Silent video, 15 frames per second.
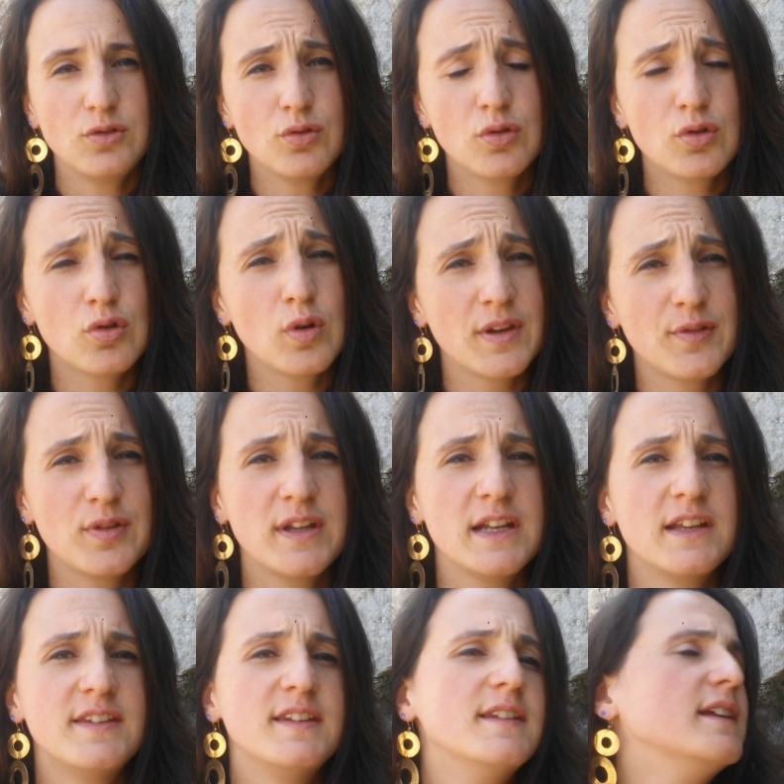Donc cloisonner
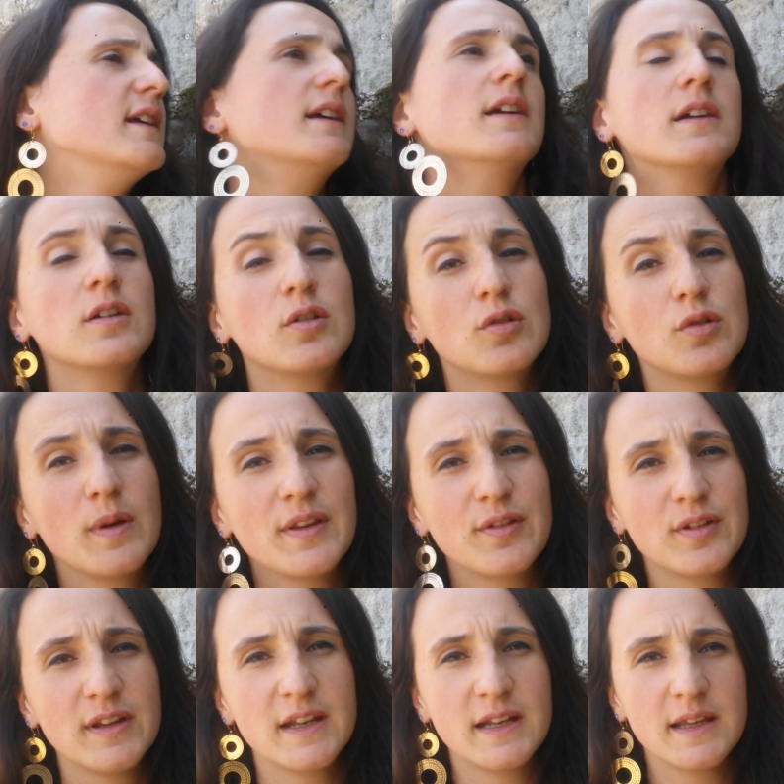les idées,
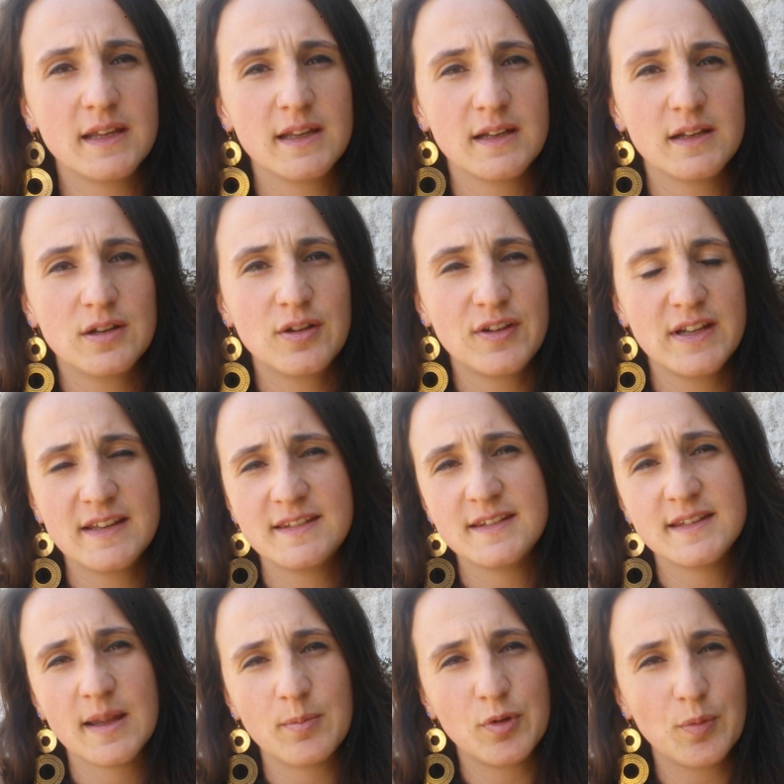cloisonner les,
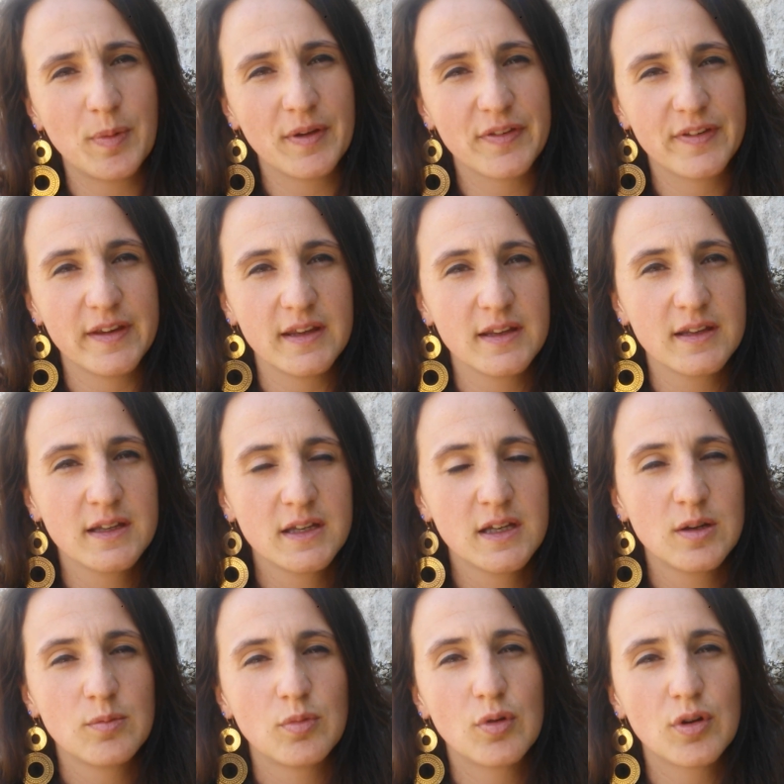systèmes de pensée
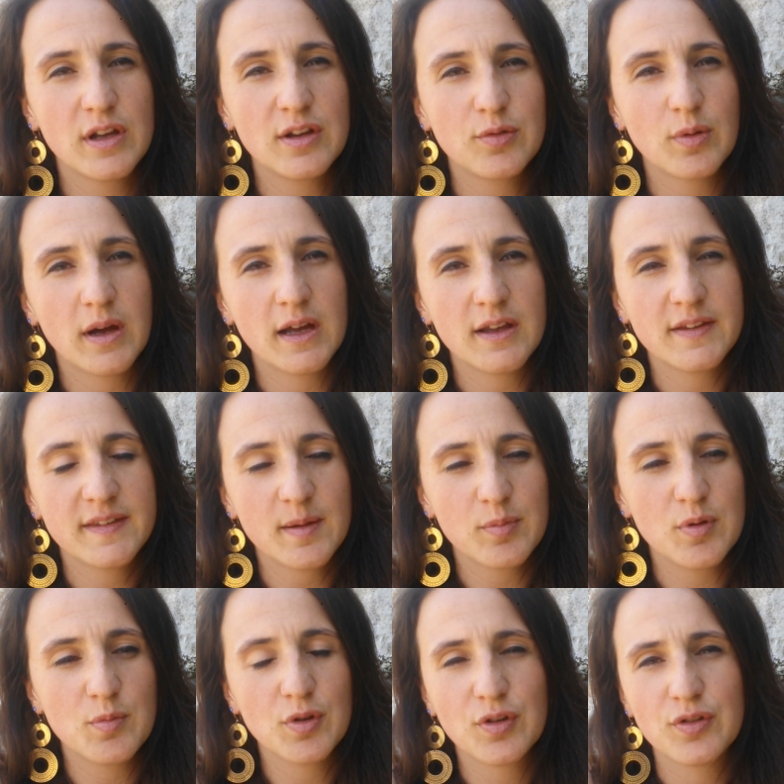pour qu'ils soient
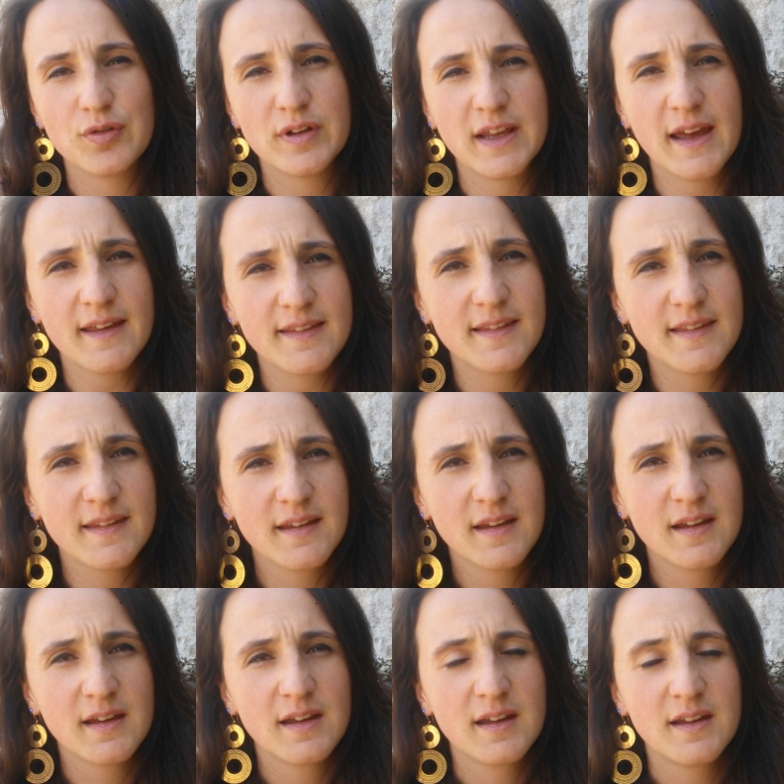simplement dans une case,
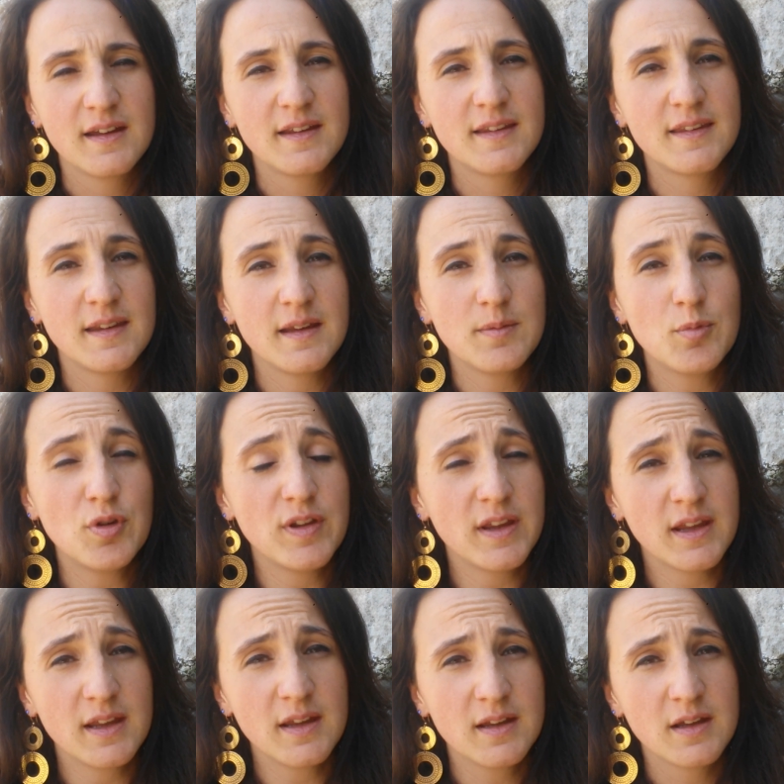c'est
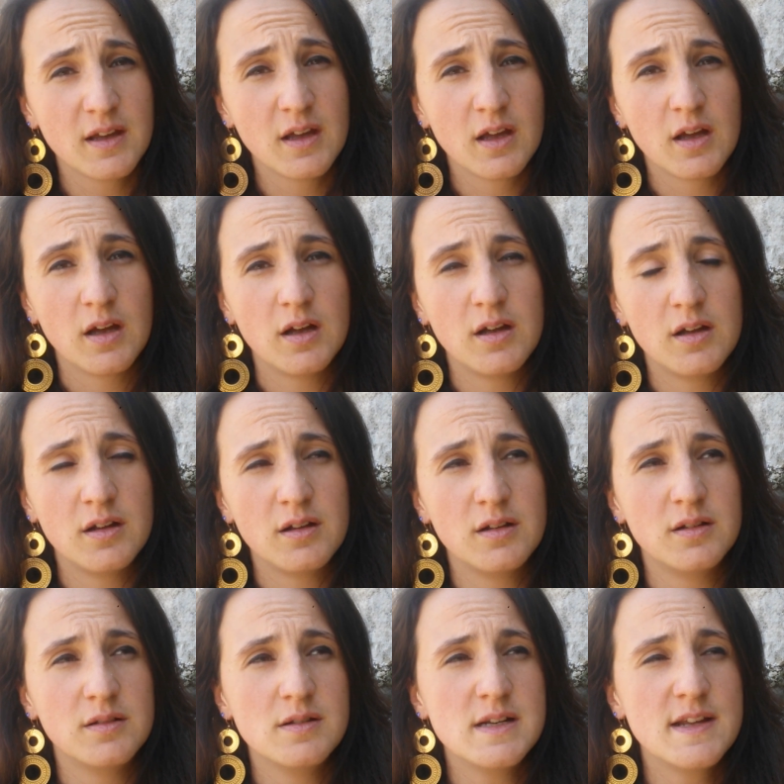mener
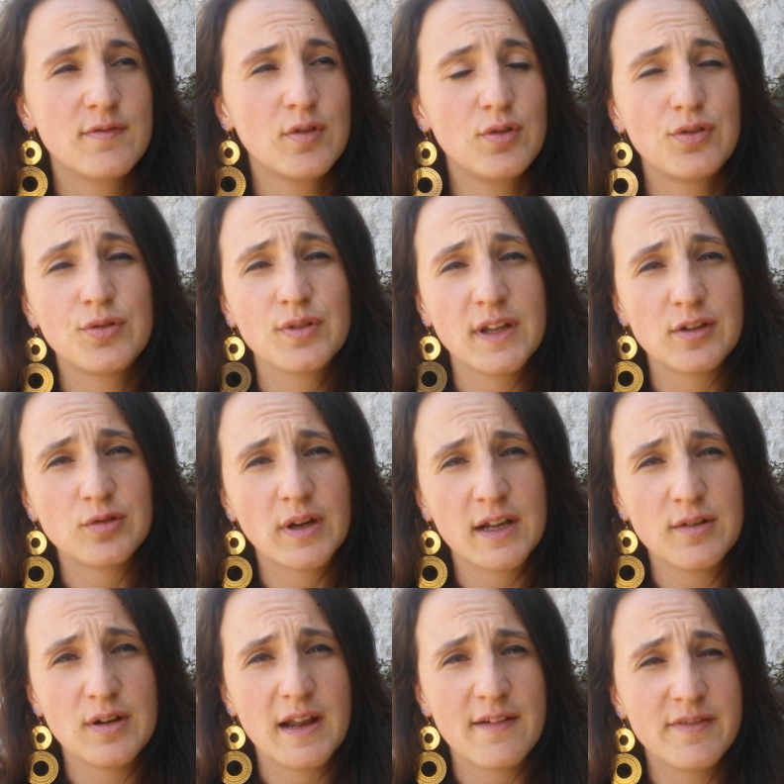euh, l'évolution
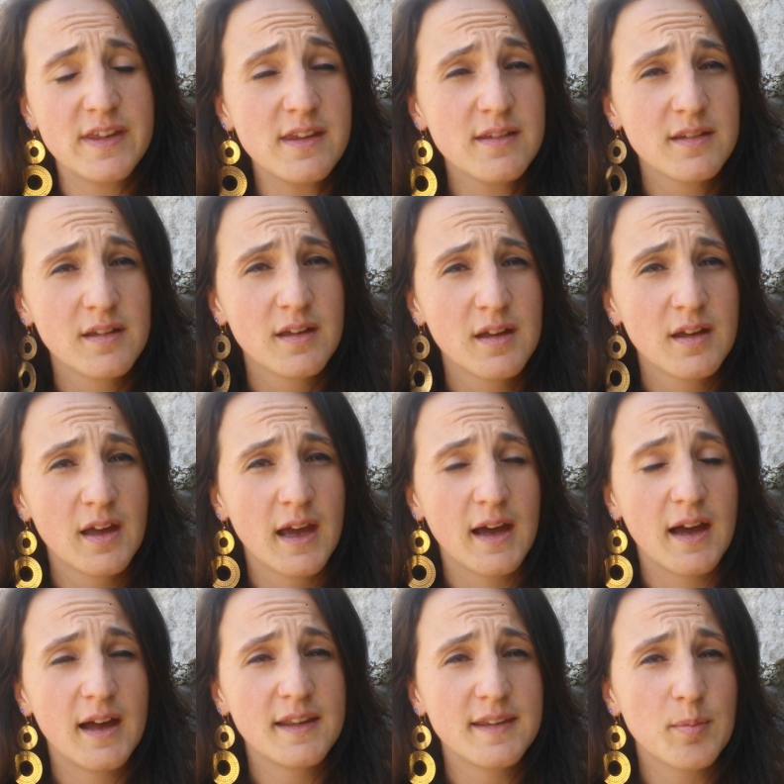naturelle de la vie
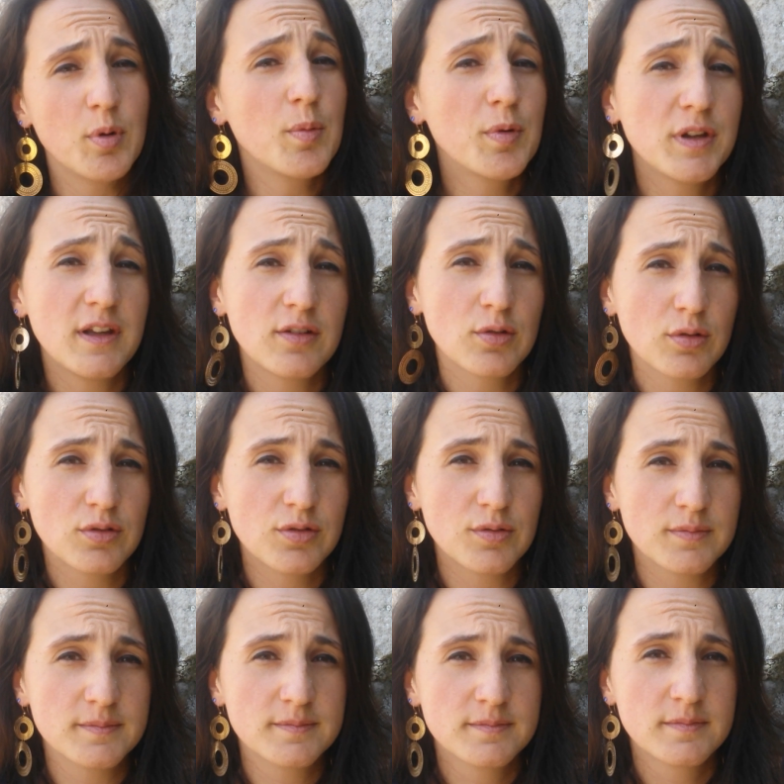à sa propre
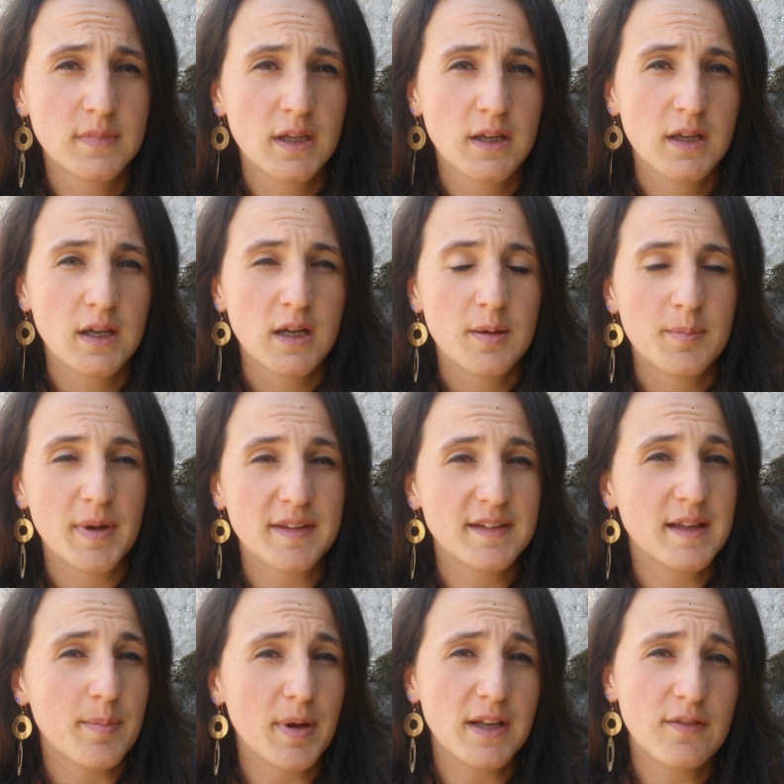destruction. Parce
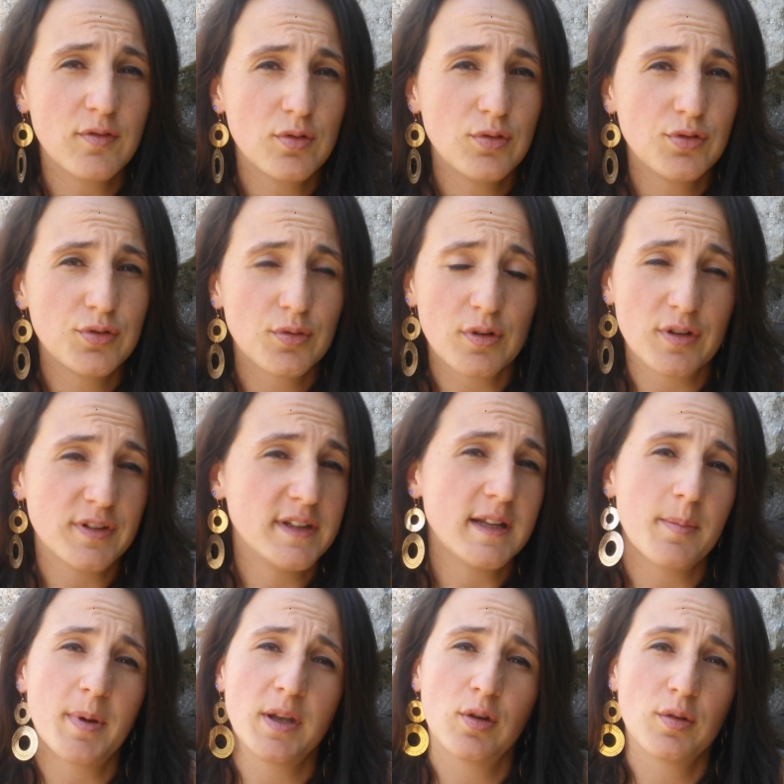qu'il n'y a pas d'évolution quand il
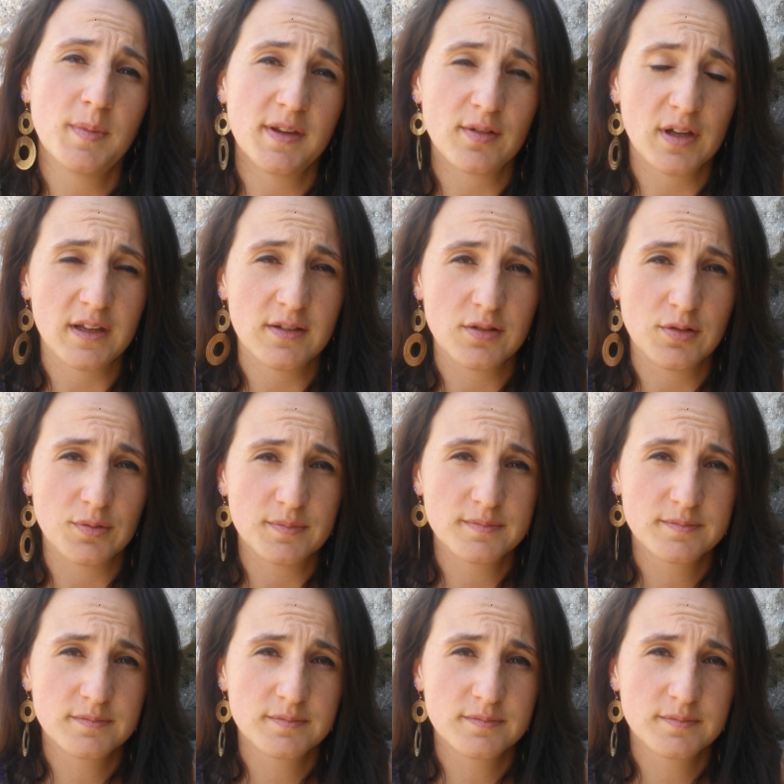n'y a pas de remise en question.